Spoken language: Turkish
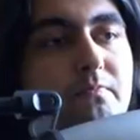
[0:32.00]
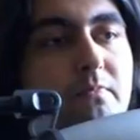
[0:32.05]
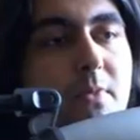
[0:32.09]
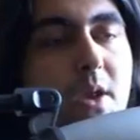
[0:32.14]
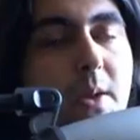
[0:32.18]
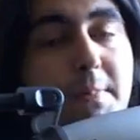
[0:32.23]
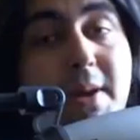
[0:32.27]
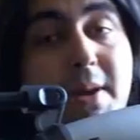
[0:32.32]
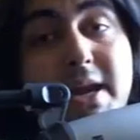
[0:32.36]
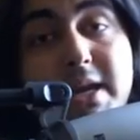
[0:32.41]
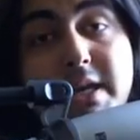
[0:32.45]

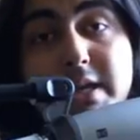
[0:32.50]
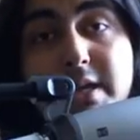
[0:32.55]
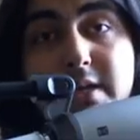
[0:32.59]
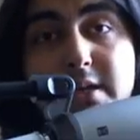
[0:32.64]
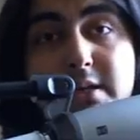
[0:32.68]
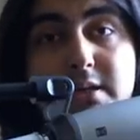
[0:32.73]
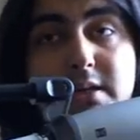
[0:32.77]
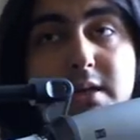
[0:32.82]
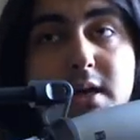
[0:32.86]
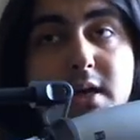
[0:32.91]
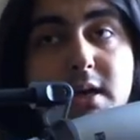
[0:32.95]
ben
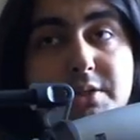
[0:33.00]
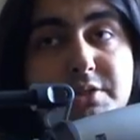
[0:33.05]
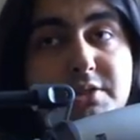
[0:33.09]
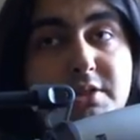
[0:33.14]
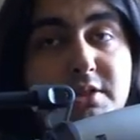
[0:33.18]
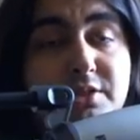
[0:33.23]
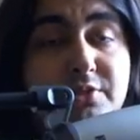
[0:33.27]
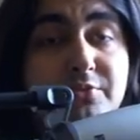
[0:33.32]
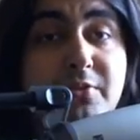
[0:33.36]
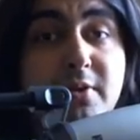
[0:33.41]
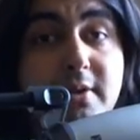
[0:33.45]
de
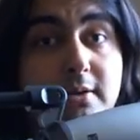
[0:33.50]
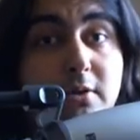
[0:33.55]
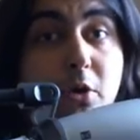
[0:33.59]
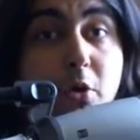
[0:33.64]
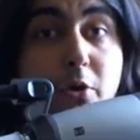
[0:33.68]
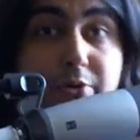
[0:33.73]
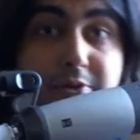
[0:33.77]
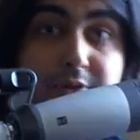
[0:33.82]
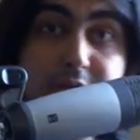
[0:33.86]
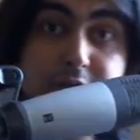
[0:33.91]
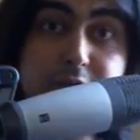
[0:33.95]
açıkçası farklı
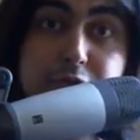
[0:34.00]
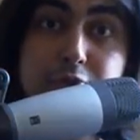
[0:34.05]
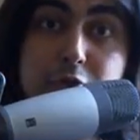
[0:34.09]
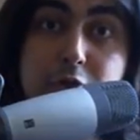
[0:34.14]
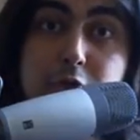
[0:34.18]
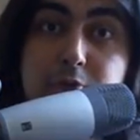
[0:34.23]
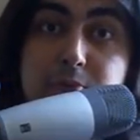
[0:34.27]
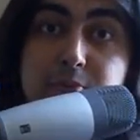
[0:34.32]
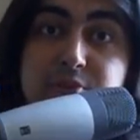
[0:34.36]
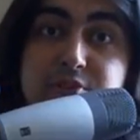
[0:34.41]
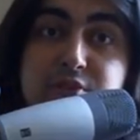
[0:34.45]
oyunlar
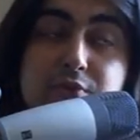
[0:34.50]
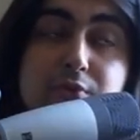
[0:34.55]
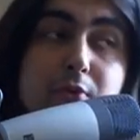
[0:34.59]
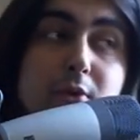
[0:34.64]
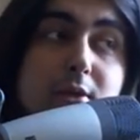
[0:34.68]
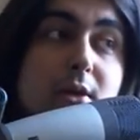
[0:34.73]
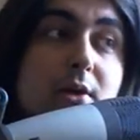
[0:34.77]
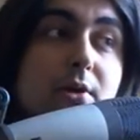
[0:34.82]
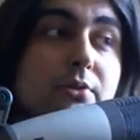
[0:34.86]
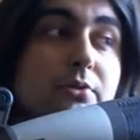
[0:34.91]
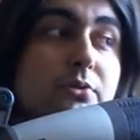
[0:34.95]
istiyorum. İşte
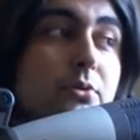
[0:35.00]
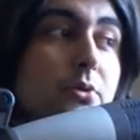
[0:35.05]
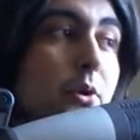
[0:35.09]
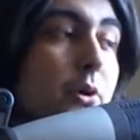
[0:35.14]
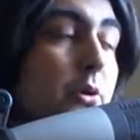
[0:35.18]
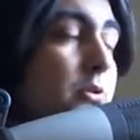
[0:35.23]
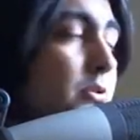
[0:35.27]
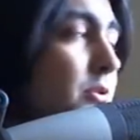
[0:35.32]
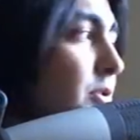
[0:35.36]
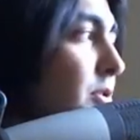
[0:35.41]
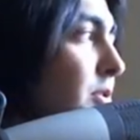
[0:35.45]
Fallout
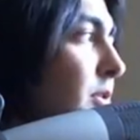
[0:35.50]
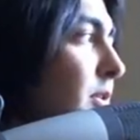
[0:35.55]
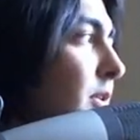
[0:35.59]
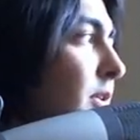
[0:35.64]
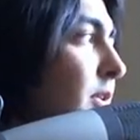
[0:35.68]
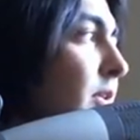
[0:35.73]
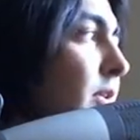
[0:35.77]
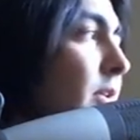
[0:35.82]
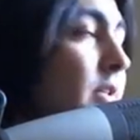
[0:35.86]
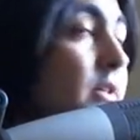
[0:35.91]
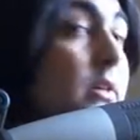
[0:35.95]
4,
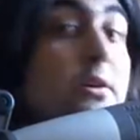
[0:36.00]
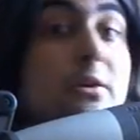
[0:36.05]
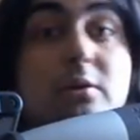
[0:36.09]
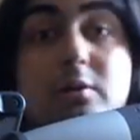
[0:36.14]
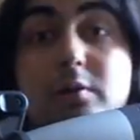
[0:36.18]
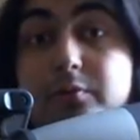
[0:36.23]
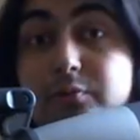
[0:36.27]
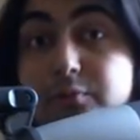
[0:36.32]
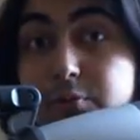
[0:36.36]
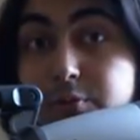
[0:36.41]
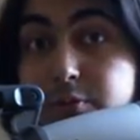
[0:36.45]
e, Call
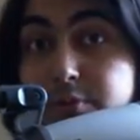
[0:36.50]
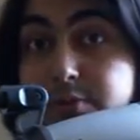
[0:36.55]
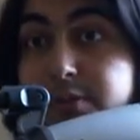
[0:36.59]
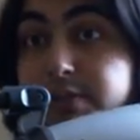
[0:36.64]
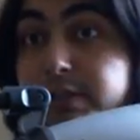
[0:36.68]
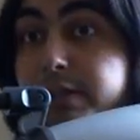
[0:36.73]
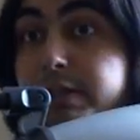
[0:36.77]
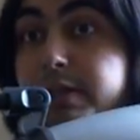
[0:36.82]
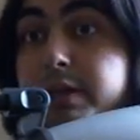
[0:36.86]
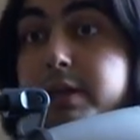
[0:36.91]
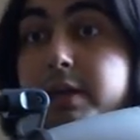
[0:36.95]
of
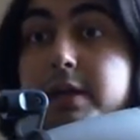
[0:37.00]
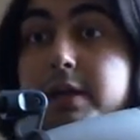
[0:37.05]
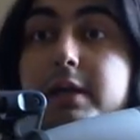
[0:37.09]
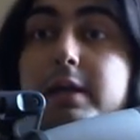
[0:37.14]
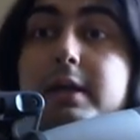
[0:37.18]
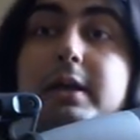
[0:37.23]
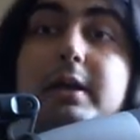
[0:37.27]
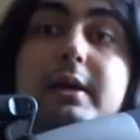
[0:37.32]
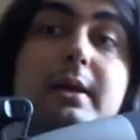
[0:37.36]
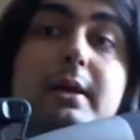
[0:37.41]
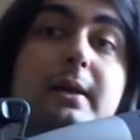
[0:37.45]
Duty,
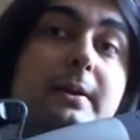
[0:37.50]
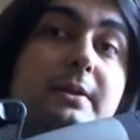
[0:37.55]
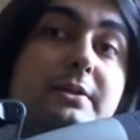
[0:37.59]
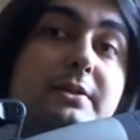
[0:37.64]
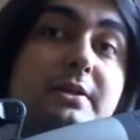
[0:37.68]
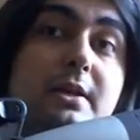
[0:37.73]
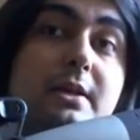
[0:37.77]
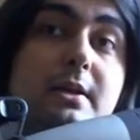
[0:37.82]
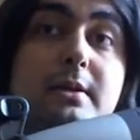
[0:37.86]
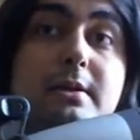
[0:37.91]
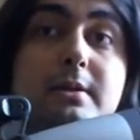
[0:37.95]
e,
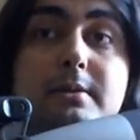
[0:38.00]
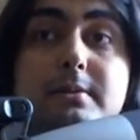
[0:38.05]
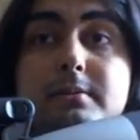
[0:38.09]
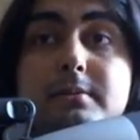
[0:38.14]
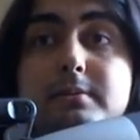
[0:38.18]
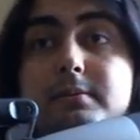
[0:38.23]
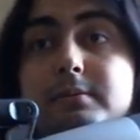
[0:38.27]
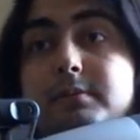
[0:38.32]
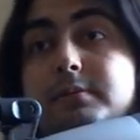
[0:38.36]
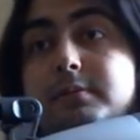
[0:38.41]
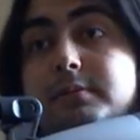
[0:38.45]
işte
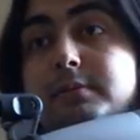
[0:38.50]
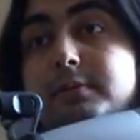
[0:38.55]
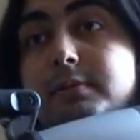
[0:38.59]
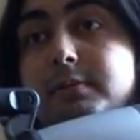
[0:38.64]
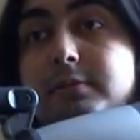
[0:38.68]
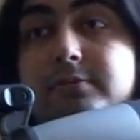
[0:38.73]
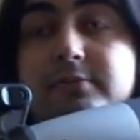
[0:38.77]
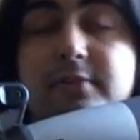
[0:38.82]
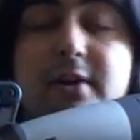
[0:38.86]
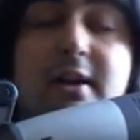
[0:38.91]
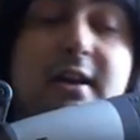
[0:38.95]

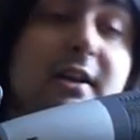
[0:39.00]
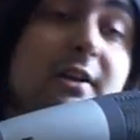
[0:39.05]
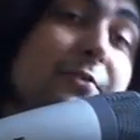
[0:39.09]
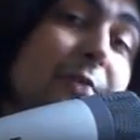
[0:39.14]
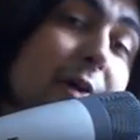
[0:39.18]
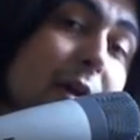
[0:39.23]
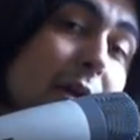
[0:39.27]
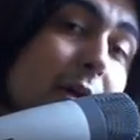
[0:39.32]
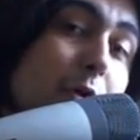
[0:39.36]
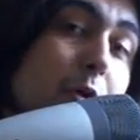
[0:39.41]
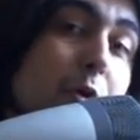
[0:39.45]
farklı
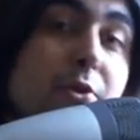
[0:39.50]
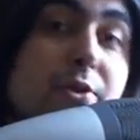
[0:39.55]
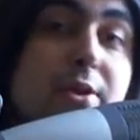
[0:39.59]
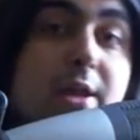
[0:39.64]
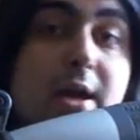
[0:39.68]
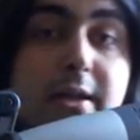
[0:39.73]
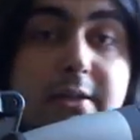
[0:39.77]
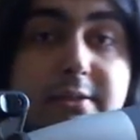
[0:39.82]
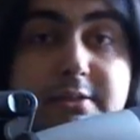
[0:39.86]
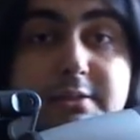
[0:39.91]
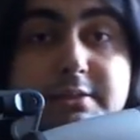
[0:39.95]
farklı
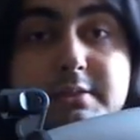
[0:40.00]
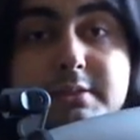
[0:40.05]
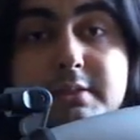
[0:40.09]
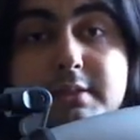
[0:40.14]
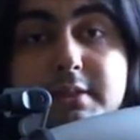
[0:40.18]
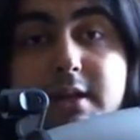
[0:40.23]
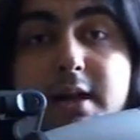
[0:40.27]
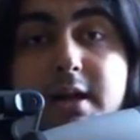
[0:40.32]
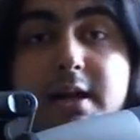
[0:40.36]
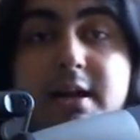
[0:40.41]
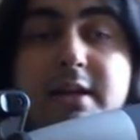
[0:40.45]
oyunlar.
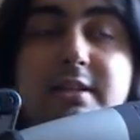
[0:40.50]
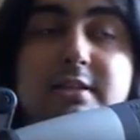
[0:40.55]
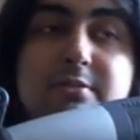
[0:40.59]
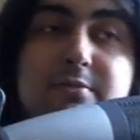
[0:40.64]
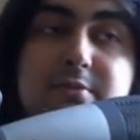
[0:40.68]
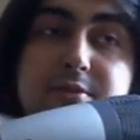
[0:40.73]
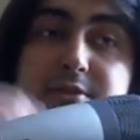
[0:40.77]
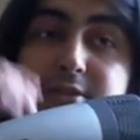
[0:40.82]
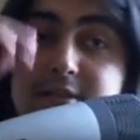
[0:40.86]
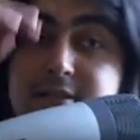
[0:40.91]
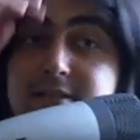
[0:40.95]
Anladın mı
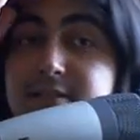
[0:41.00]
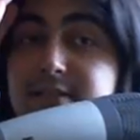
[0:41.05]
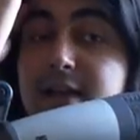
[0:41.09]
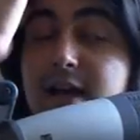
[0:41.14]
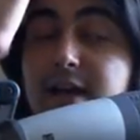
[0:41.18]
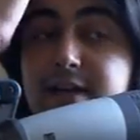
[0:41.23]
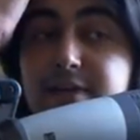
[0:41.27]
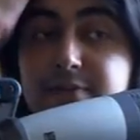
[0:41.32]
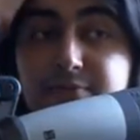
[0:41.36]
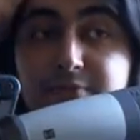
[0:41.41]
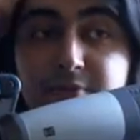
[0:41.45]
işte
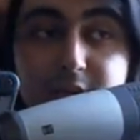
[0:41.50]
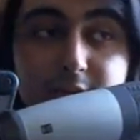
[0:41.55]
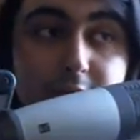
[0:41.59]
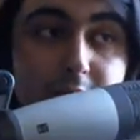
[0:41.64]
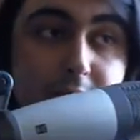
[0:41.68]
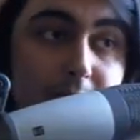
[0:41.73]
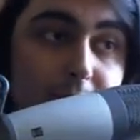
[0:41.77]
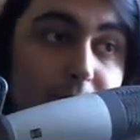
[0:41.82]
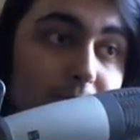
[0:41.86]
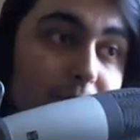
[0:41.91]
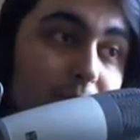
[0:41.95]
Skyrim
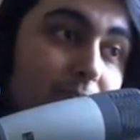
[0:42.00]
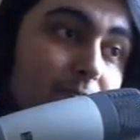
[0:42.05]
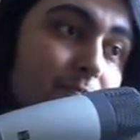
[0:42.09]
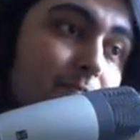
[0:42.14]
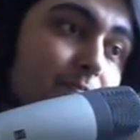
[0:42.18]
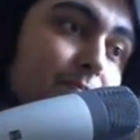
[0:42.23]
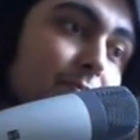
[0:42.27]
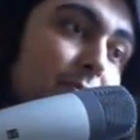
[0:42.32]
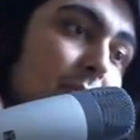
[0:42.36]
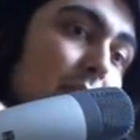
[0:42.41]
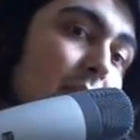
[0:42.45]
falan.
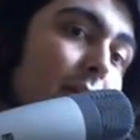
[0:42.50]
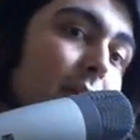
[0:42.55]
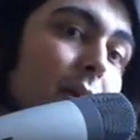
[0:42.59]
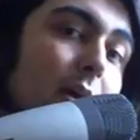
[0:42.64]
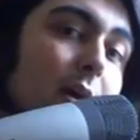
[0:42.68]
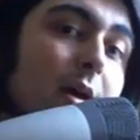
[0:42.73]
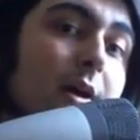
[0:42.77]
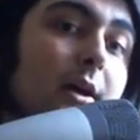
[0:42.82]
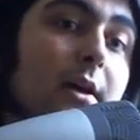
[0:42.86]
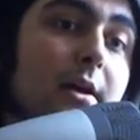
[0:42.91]
Ee,